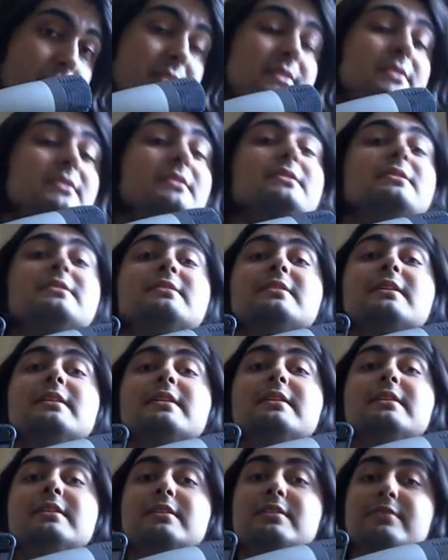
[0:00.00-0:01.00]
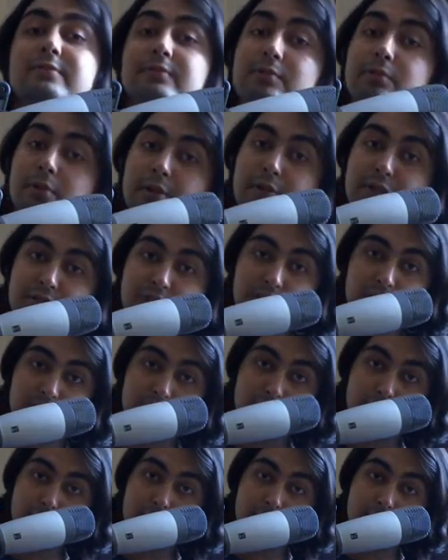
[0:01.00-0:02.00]
sizin istediğiniz videoları
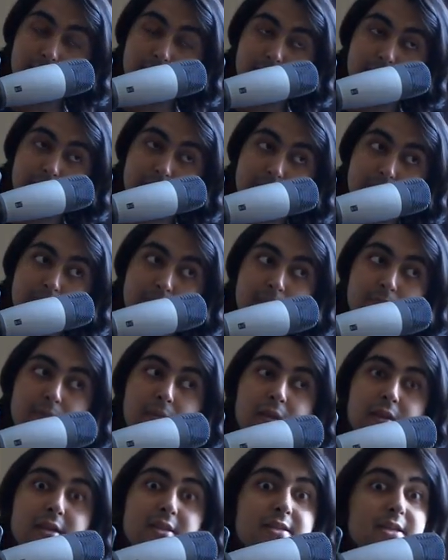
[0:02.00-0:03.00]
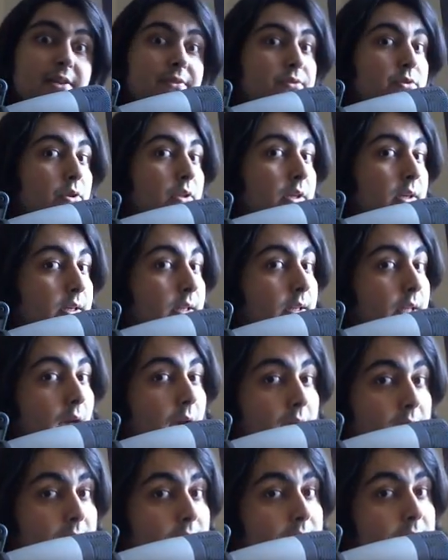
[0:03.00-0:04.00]
çekeceğim. Gizem videolarda
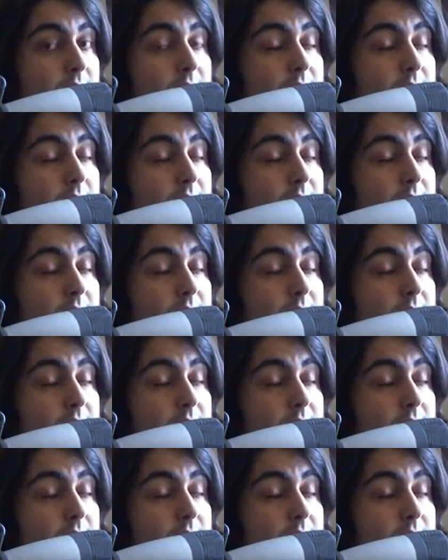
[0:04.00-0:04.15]
dahil.